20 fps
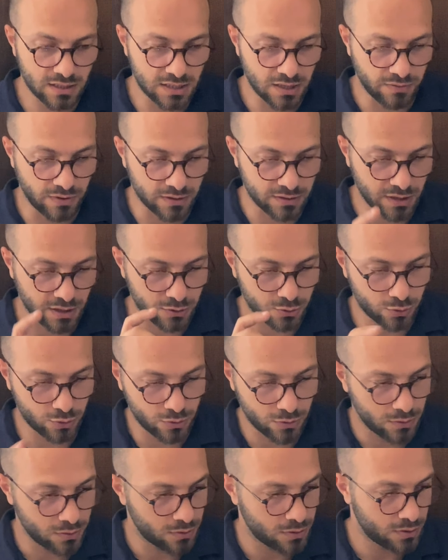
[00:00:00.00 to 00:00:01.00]
dezavantaj
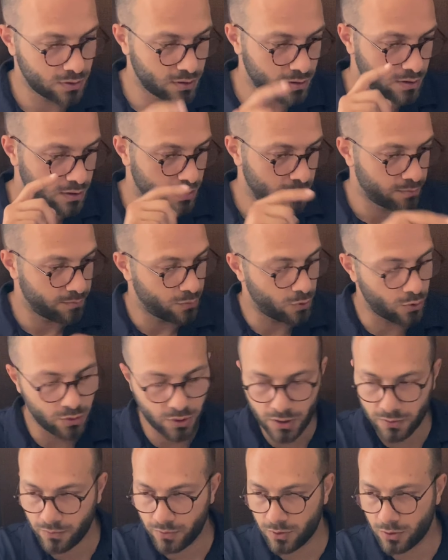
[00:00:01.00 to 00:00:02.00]
şu.
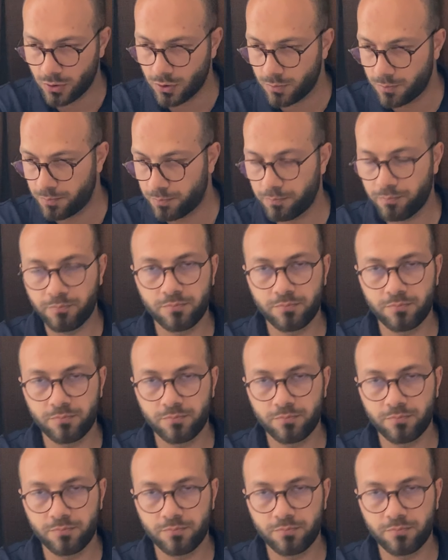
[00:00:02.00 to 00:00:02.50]
Örnek veriyorum.